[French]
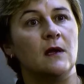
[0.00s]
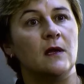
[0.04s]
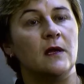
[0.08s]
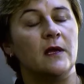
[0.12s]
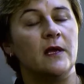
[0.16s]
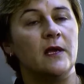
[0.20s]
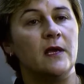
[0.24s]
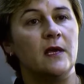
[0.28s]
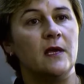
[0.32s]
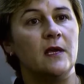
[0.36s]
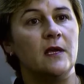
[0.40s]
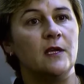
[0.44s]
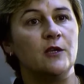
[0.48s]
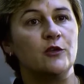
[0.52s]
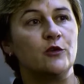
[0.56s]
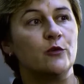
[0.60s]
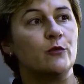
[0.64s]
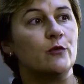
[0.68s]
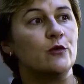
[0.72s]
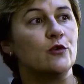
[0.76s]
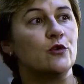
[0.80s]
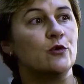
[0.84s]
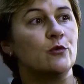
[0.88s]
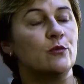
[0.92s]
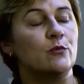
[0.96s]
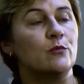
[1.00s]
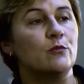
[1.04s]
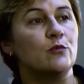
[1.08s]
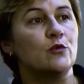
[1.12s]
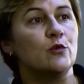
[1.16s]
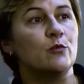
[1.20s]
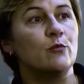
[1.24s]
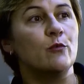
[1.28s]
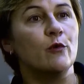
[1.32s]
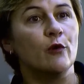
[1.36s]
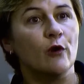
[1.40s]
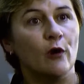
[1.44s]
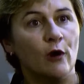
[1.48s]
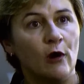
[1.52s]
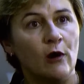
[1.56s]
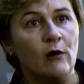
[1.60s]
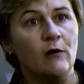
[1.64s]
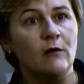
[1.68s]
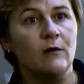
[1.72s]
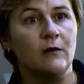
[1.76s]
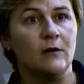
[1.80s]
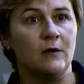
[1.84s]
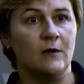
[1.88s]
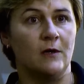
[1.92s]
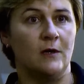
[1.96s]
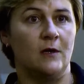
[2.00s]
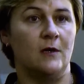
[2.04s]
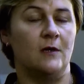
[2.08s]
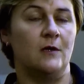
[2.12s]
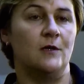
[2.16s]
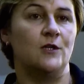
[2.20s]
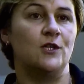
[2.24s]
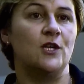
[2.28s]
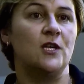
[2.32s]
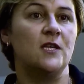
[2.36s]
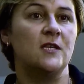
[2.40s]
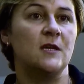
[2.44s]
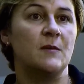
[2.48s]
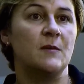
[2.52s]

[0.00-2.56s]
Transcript: Et, je, me rends chez les